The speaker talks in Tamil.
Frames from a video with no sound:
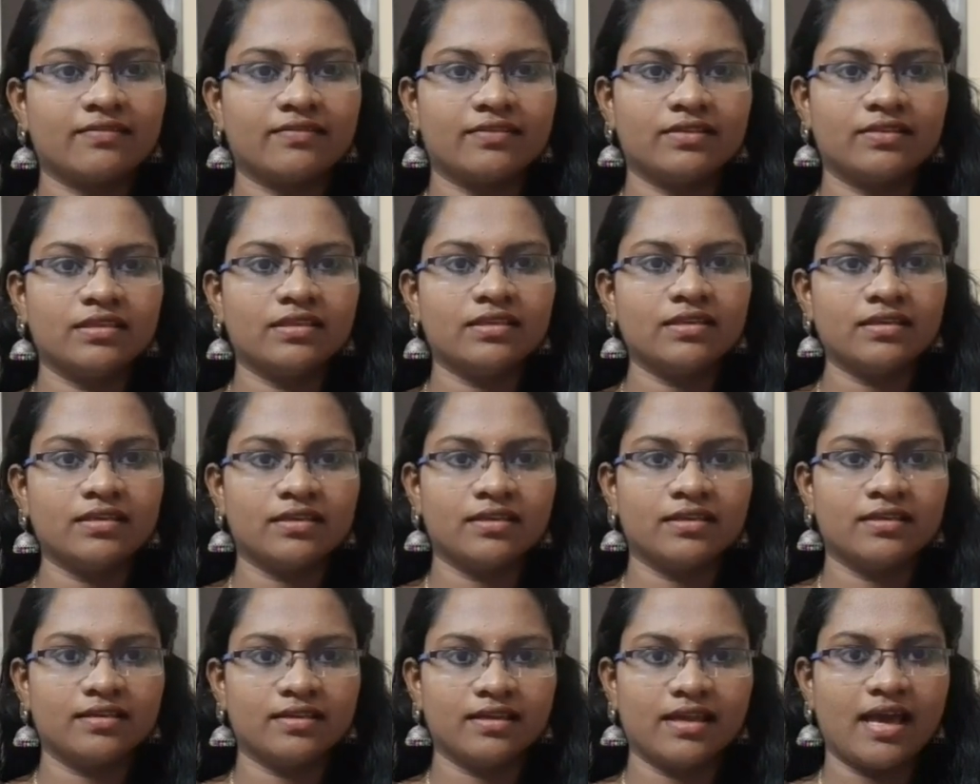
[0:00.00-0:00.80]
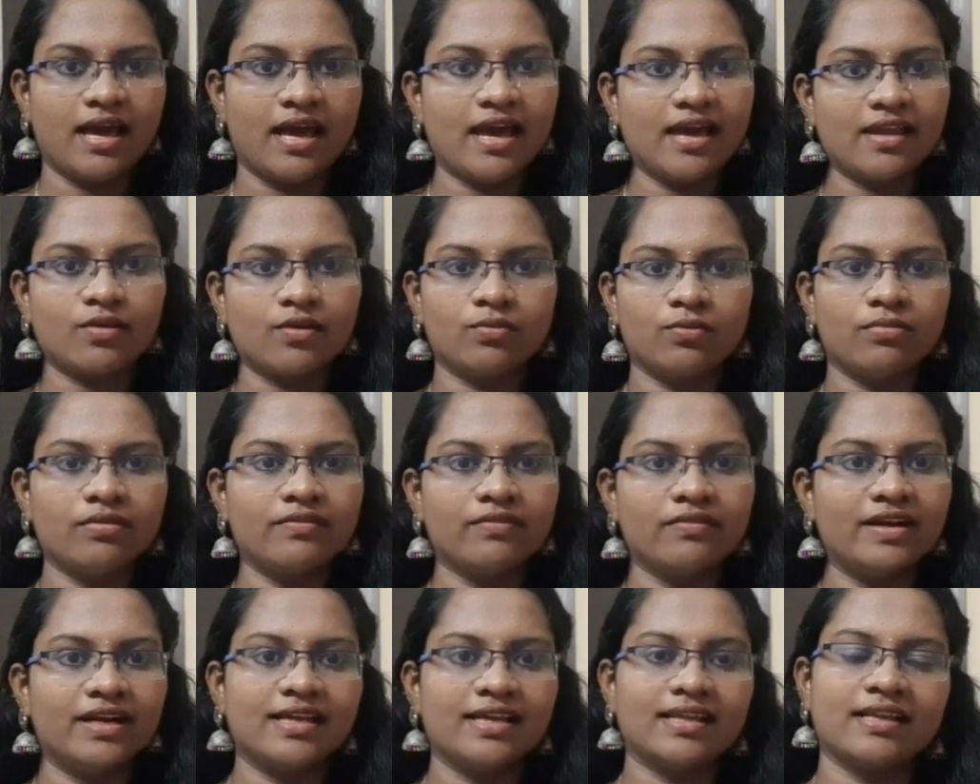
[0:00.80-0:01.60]
ஹேர் ரொம்ப வளராது
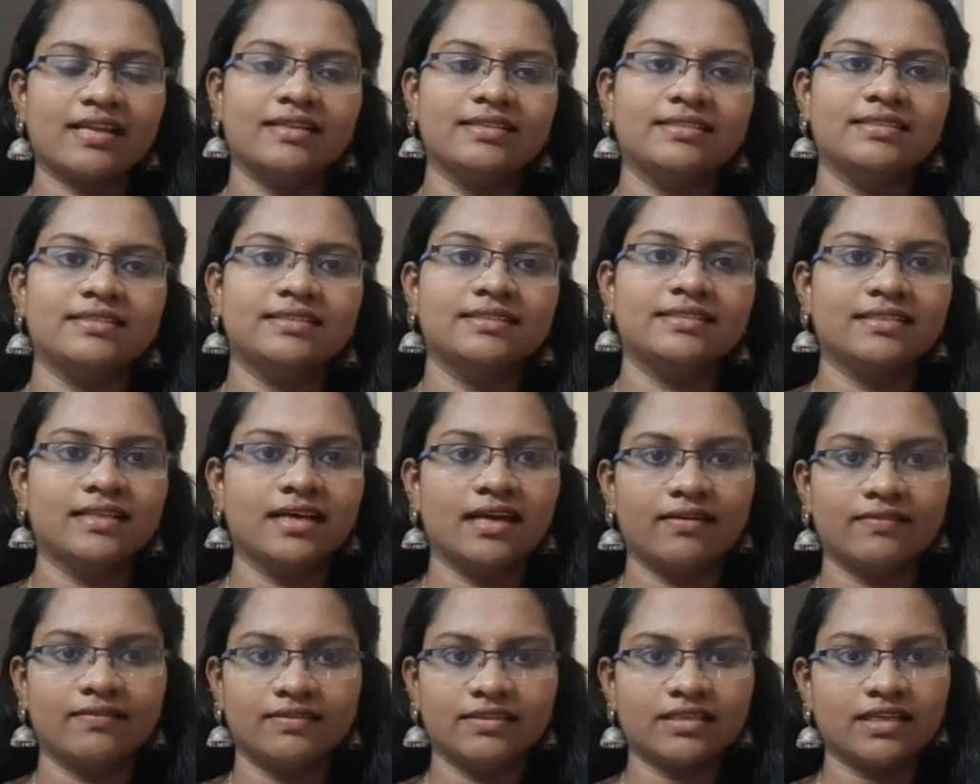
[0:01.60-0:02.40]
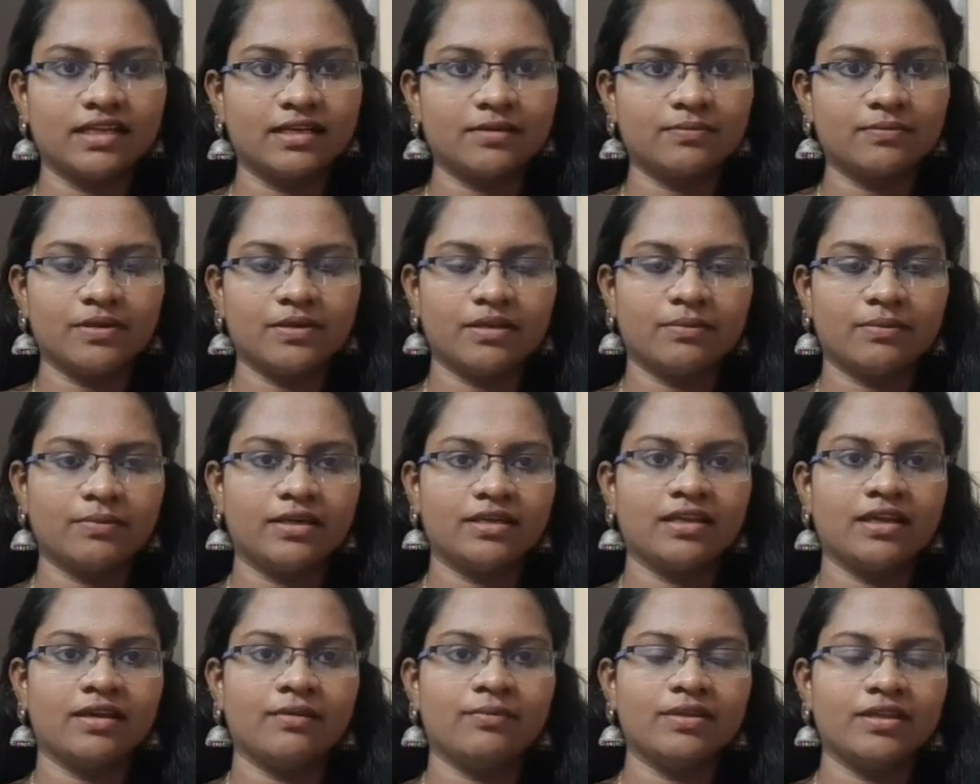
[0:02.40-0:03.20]
நான் வந்து கட் பண்ண மாட்டேன் அப்படி
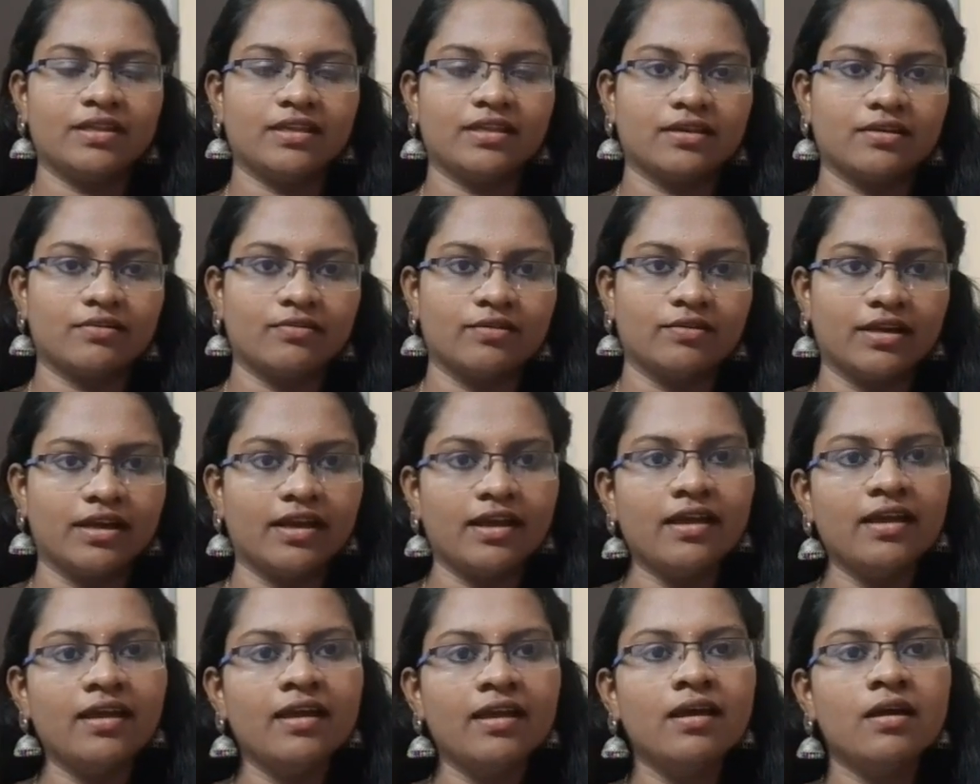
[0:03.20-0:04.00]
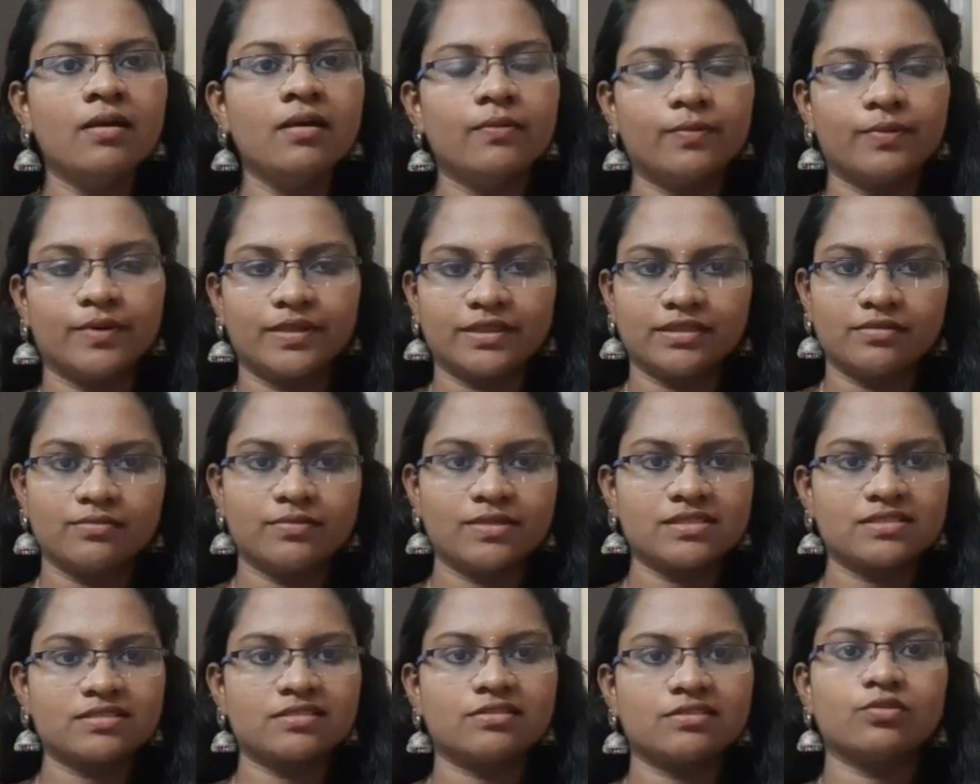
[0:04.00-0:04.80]
இருக்கிறவங்க பத்து மாதத்துக்கு
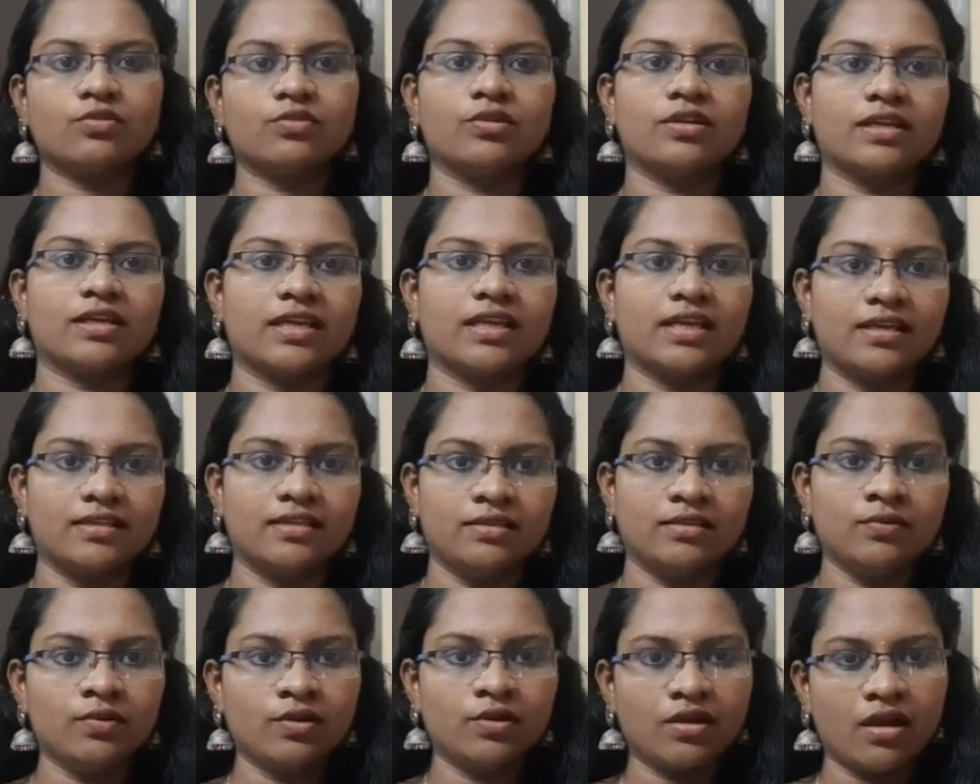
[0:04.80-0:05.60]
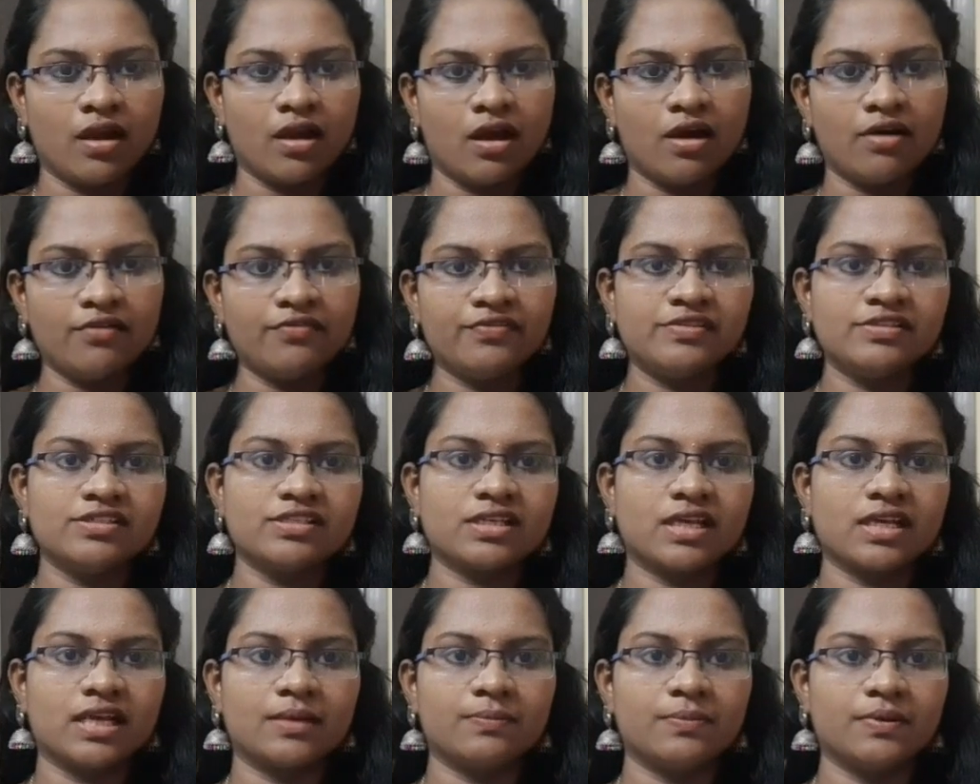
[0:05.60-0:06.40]
ஒருக்கையாவது ஒரு ஹாஃப் இன்ச் கட்
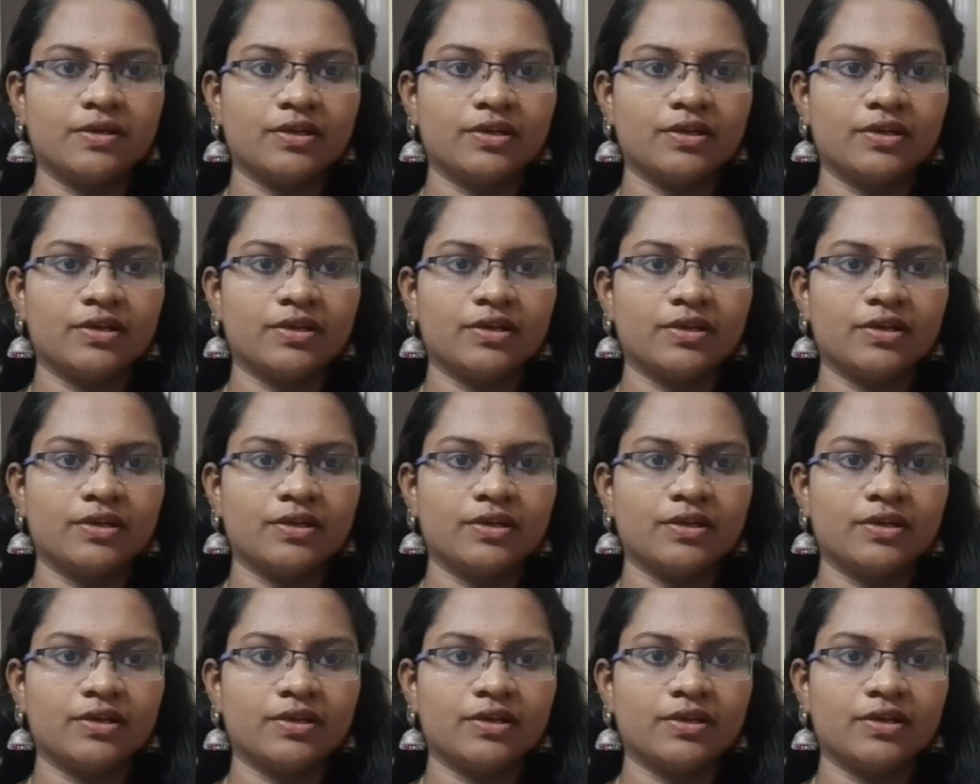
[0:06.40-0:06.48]
பண்ணிக்கோங்க